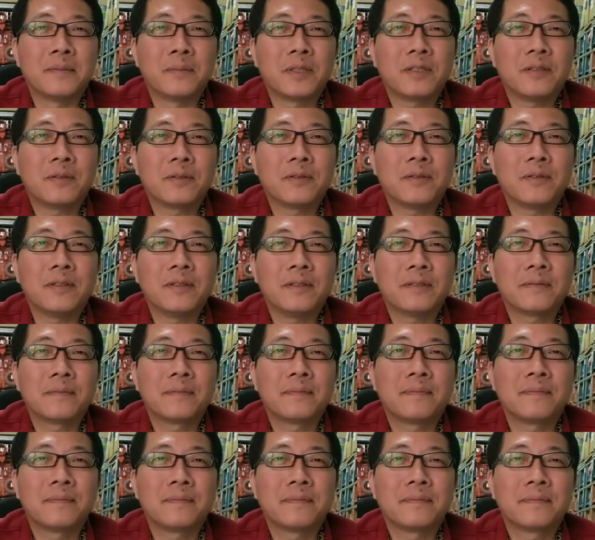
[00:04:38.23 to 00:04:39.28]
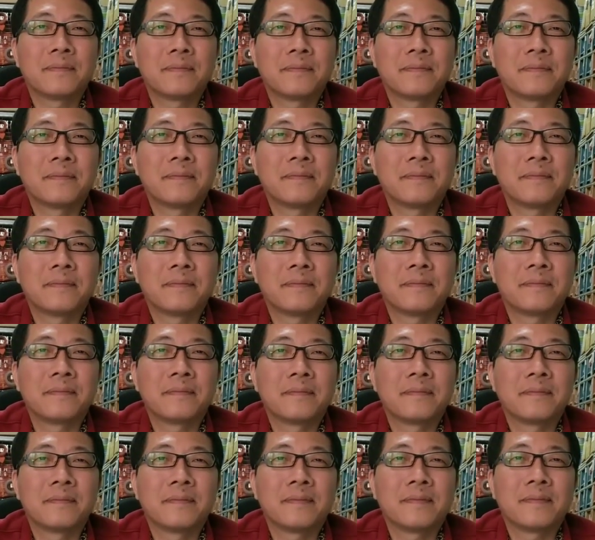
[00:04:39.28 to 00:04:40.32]
什么动作？
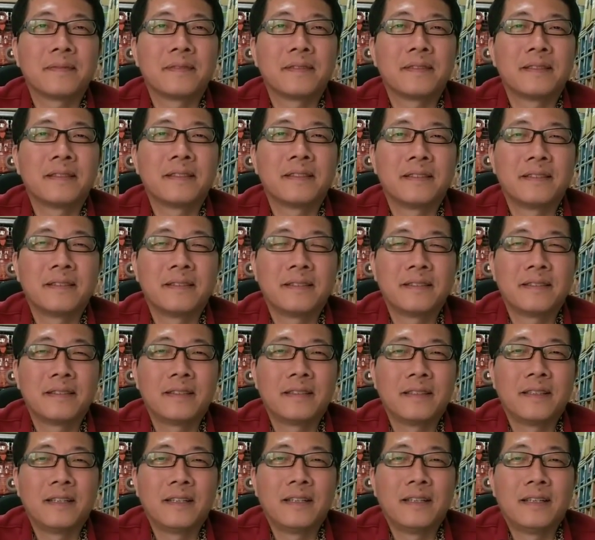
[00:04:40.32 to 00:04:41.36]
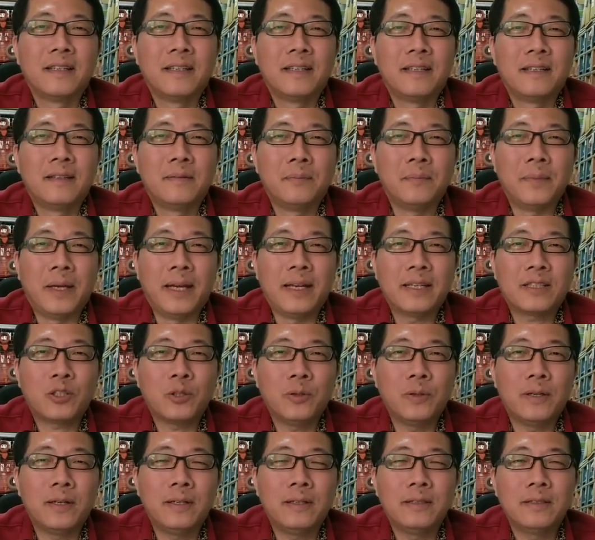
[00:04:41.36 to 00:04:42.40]
按赞。没
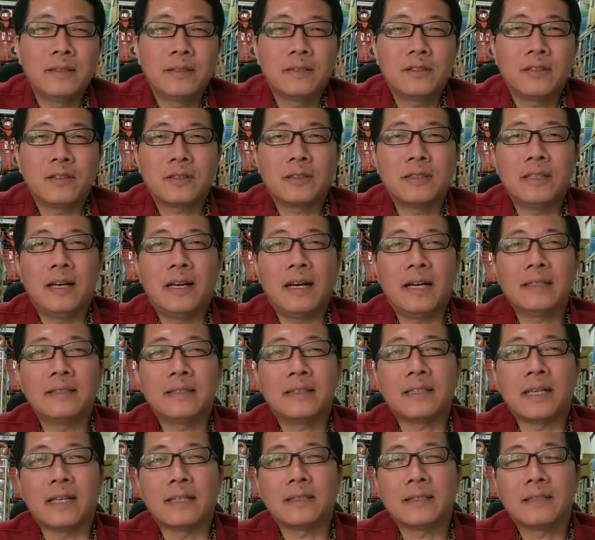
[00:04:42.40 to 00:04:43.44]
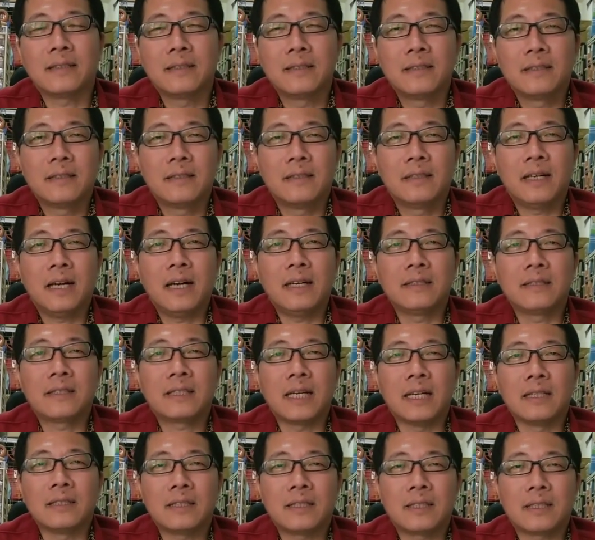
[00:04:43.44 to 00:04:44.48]
错，就是要按赞，按
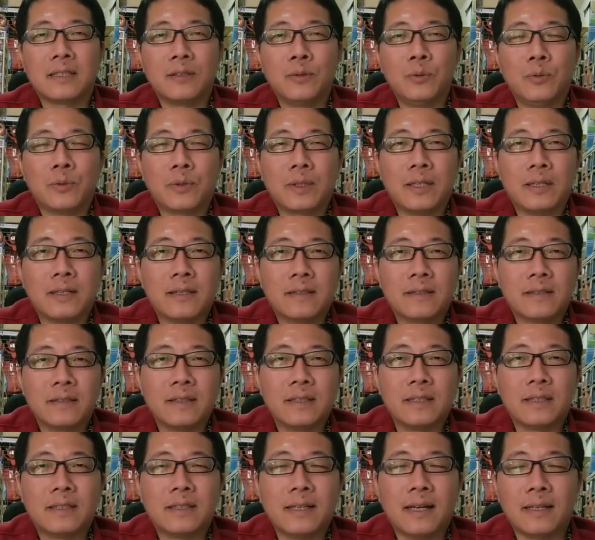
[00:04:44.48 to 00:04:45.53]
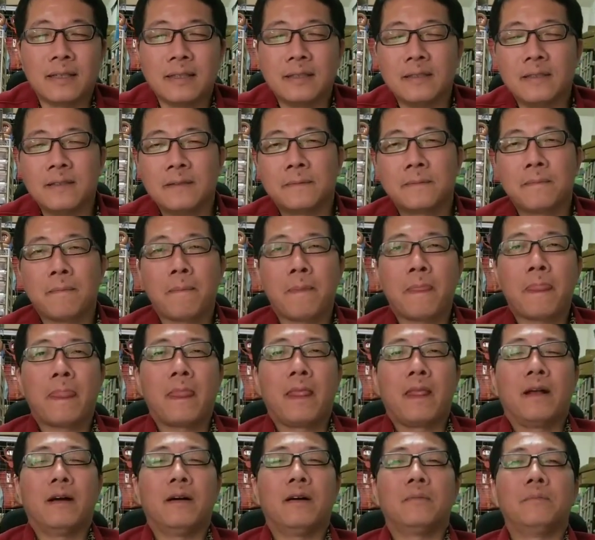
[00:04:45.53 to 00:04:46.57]
赞十五个以上呢。
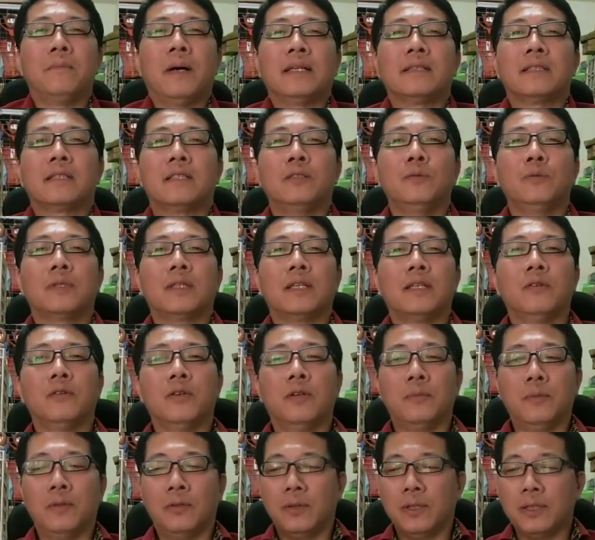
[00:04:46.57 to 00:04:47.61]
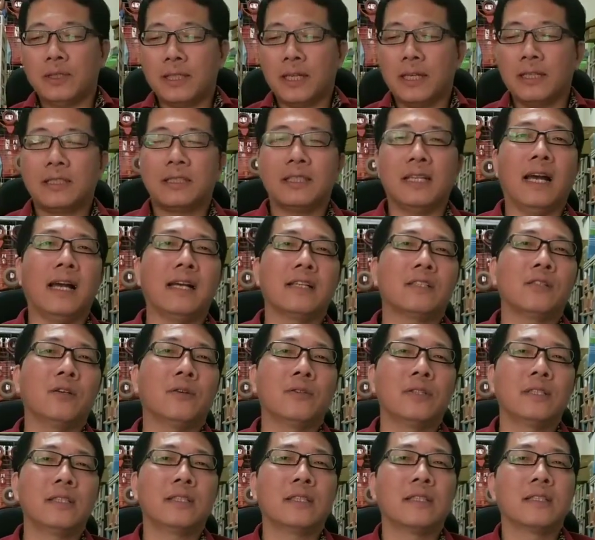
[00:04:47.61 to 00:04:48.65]
哦，满十五个我们会再加
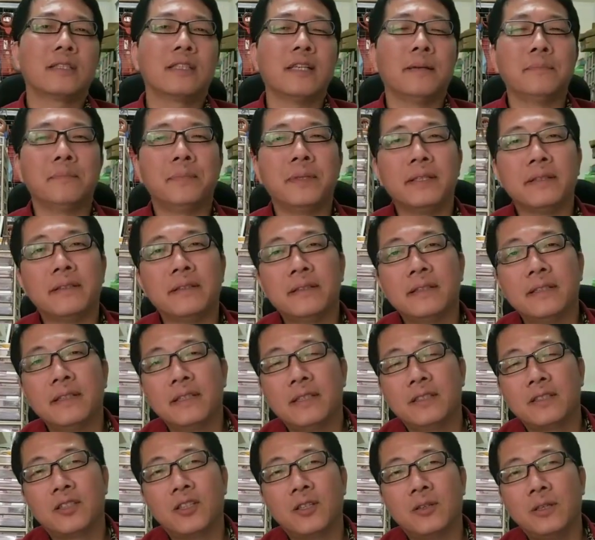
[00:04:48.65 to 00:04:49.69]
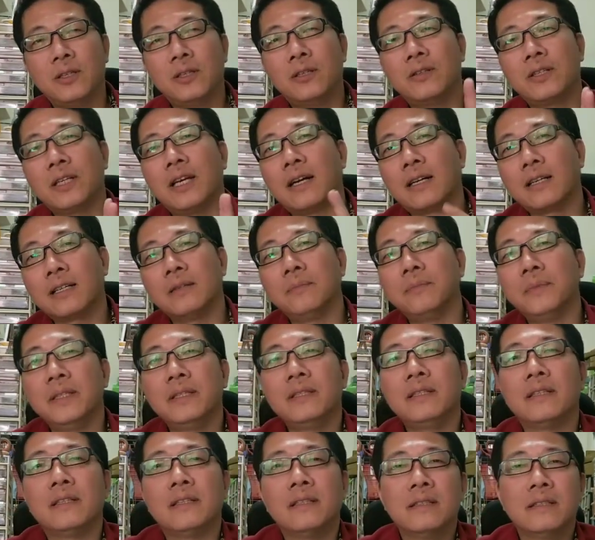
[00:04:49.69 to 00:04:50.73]
送一个赠品，就会有两个
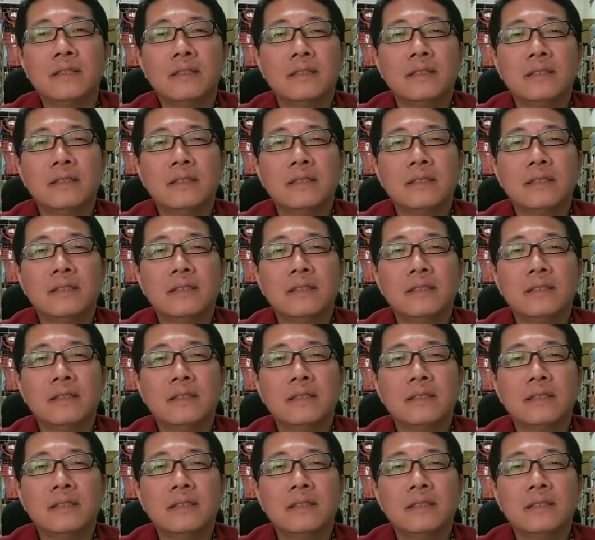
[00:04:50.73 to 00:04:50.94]
名额，